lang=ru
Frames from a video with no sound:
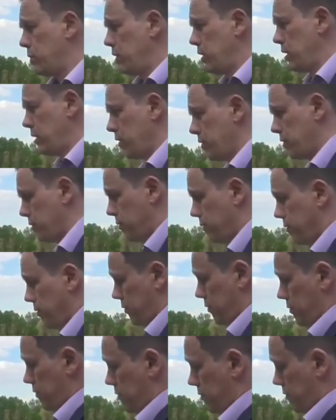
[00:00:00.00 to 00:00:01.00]
моментов,
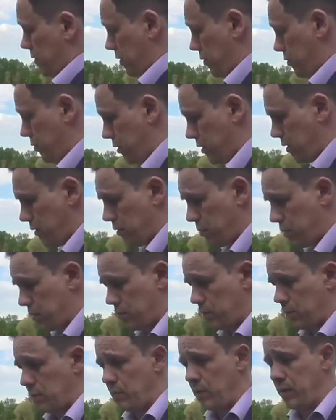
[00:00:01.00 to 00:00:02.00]
которые, в
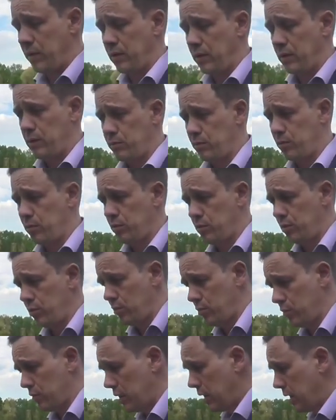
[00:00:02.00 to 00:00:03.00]
общем-то, банки
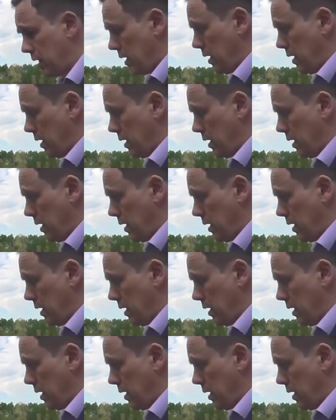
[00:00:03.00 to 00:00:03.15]
эксплуатируют,